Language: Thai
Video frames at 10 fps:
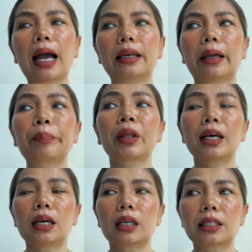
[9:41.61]
รณ์เนี่ย
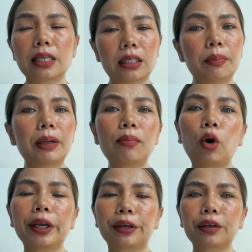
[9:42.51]
สิ่งที่พี่มอง
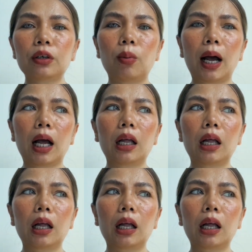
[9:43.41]
เห็นก็คือว่า